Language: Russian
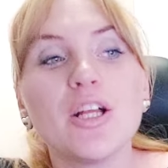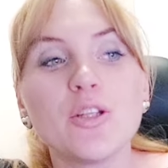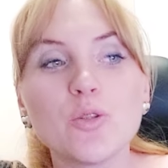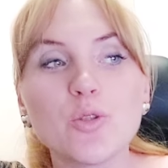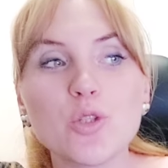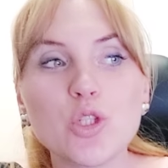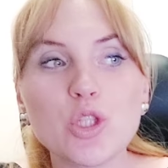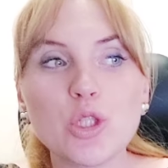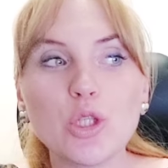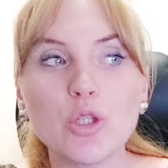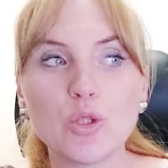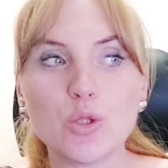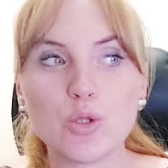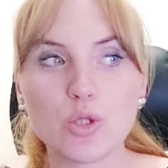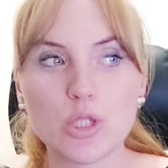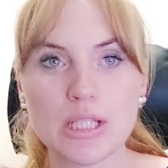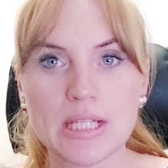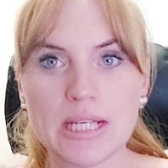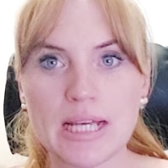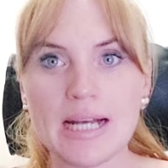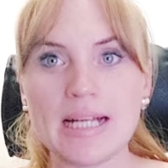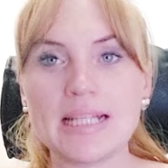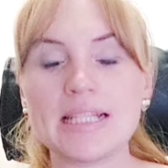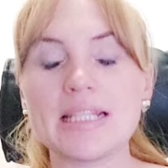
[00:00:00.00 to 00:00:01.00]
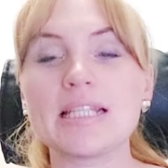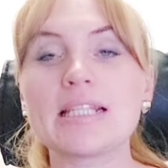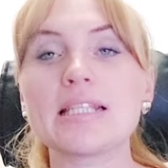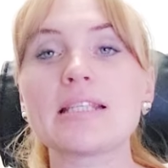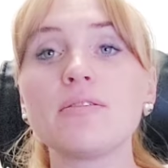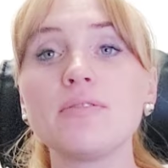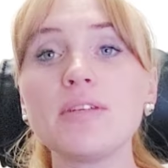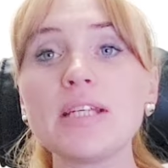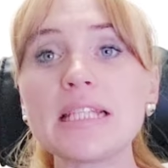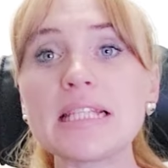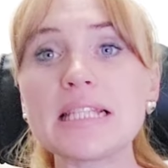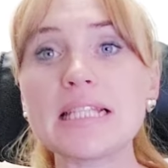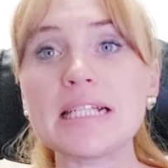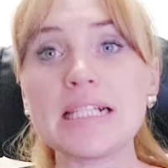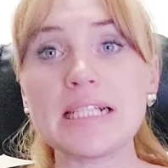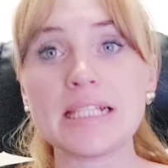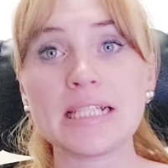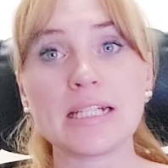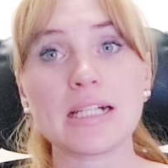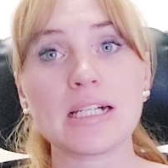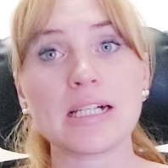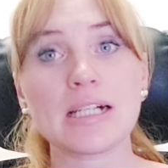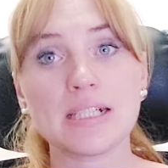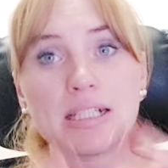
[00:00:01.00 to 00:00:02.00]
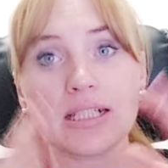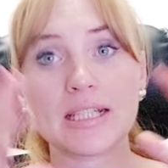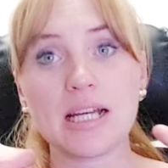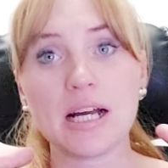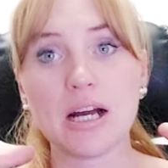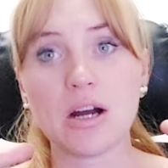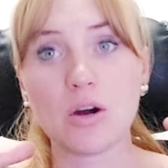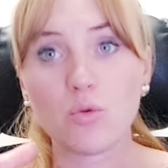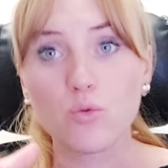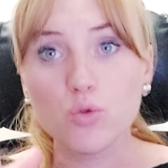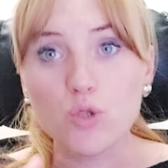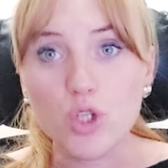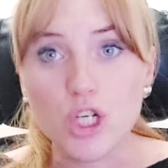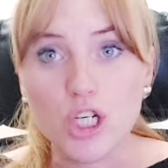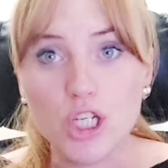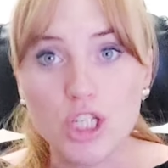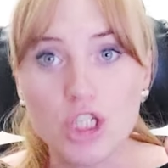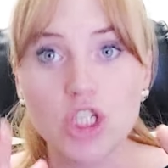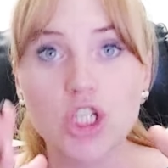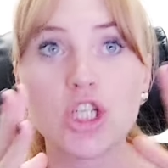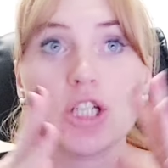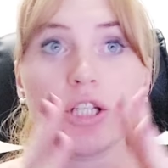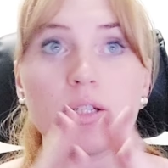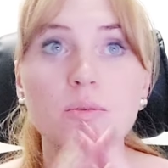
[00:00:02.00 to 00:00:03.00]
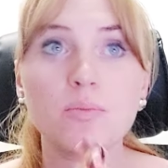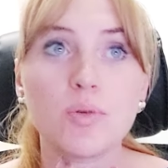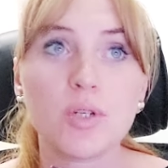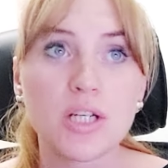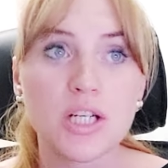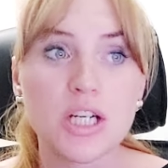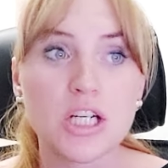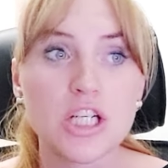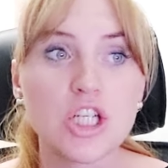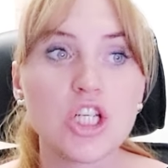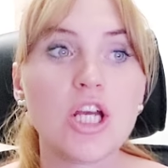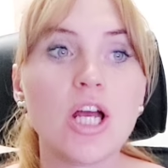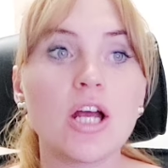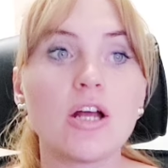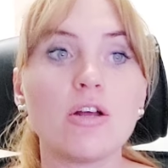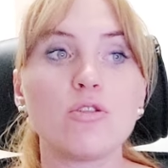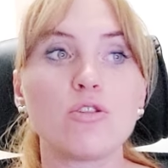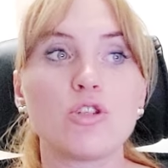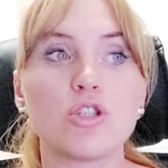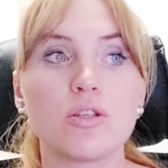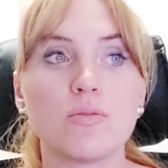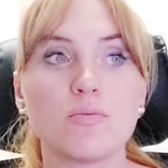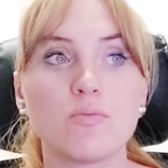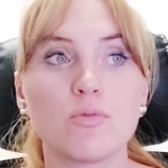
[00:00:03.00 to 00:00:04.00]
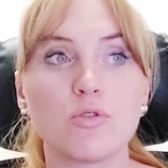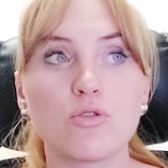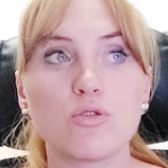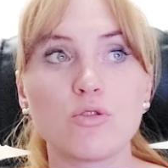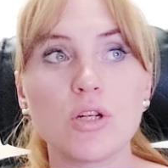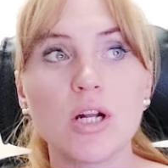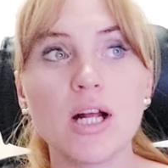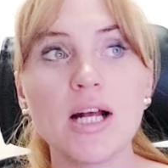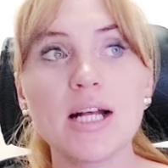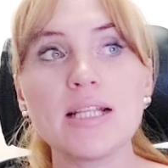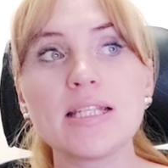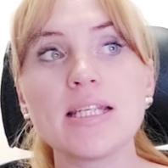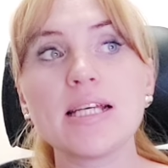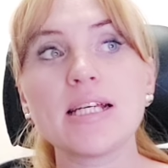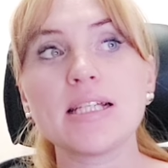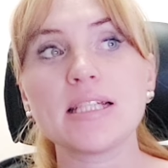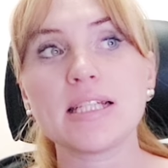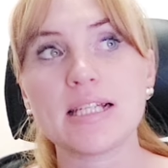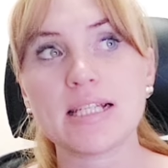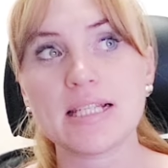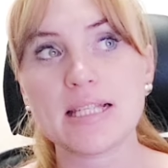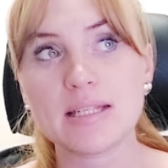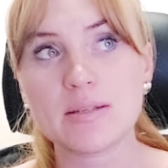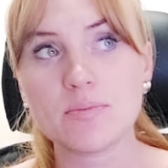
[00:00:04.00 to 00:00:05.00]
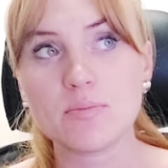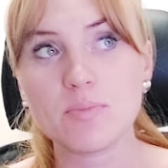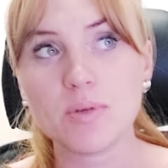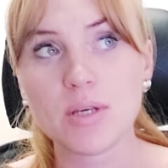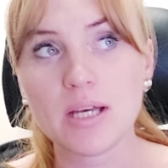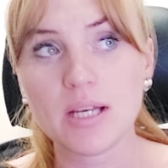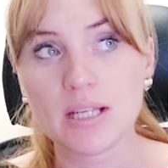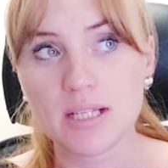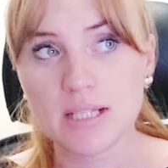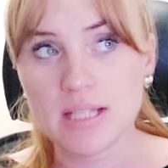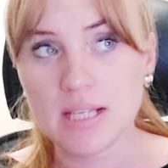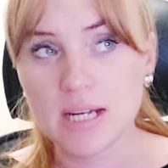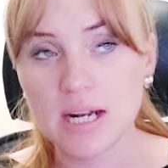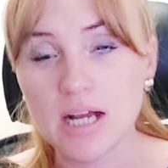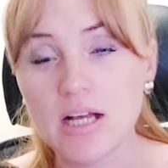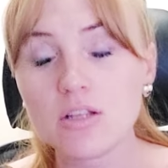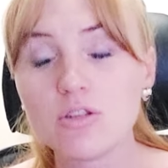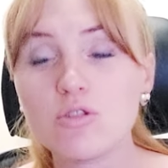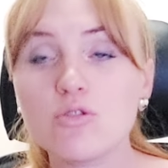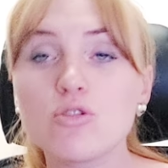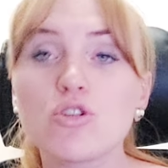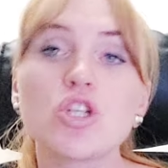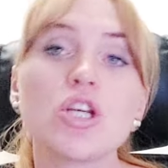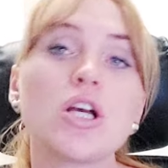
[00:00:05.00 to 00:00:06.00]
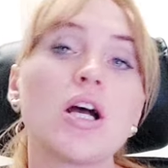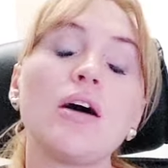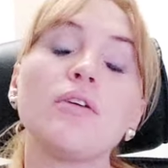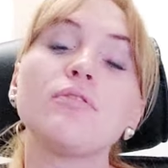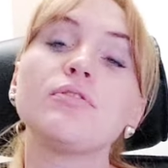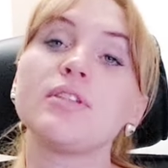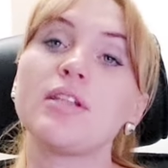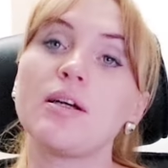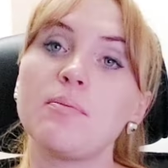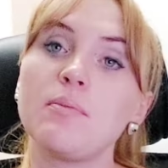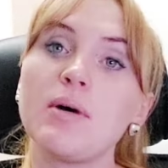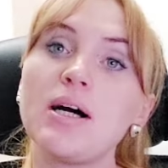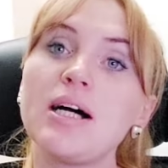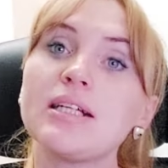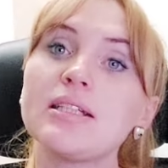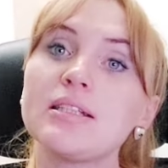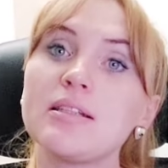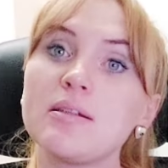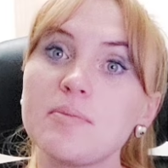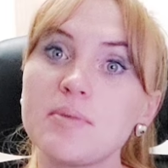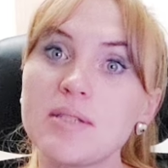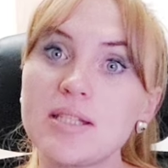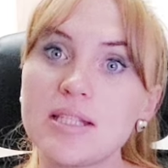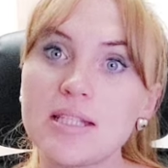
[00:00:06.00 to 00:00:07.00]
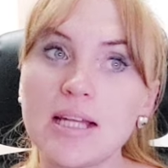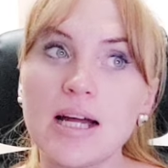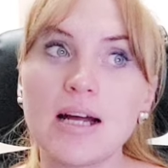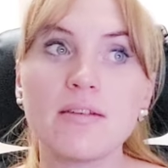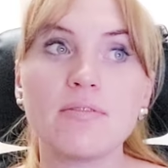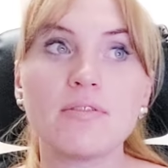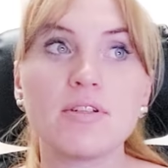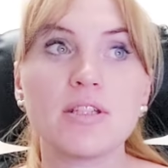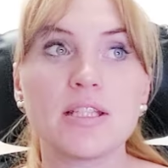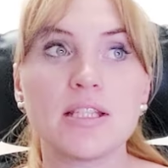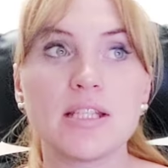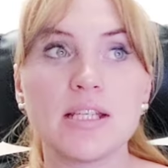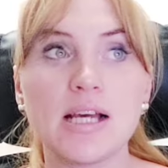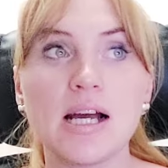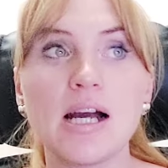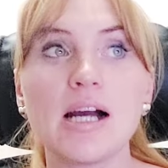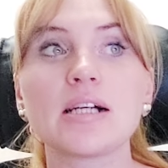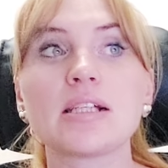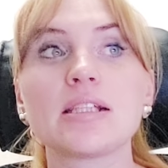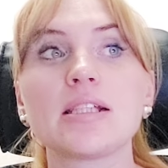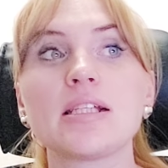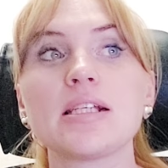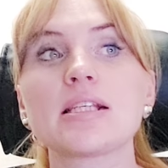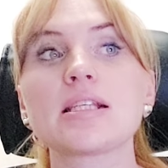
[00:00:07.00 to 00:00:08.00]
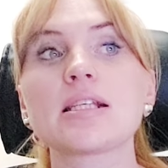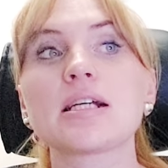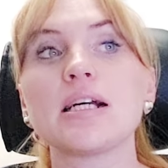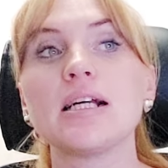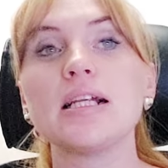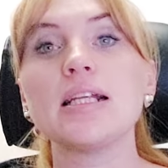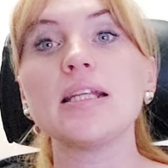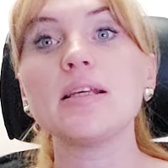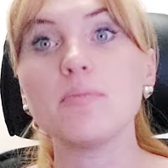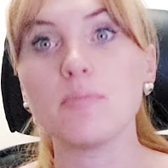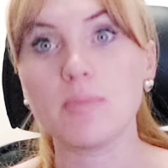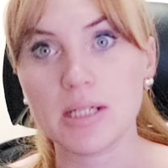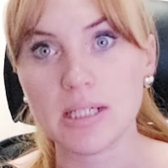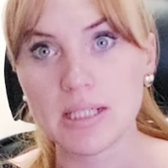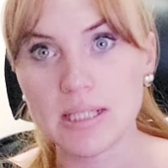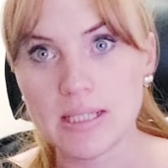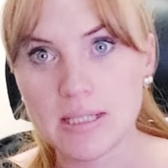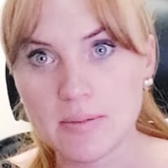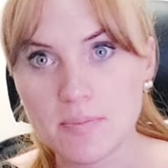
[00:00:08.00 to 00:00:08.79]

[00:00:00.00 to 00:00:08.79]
Ну что, друзья, действительно, когда у женщины прекращаются менструации, она себе сразу же автоматом ставит диагноз климакс.